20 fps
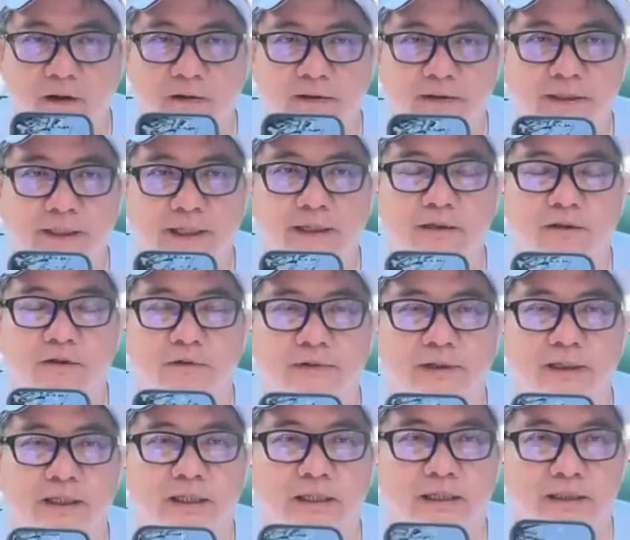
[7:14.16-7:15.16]
họ Thiên cũng
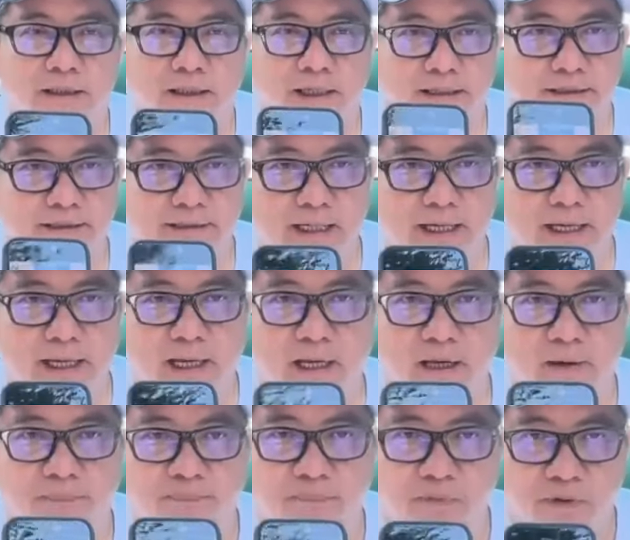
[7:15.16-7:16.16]
phải nên lánh xa.
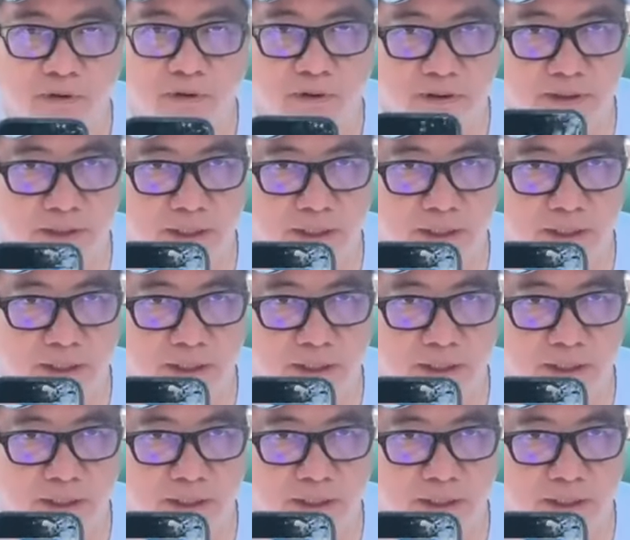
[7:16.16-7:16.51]
Còn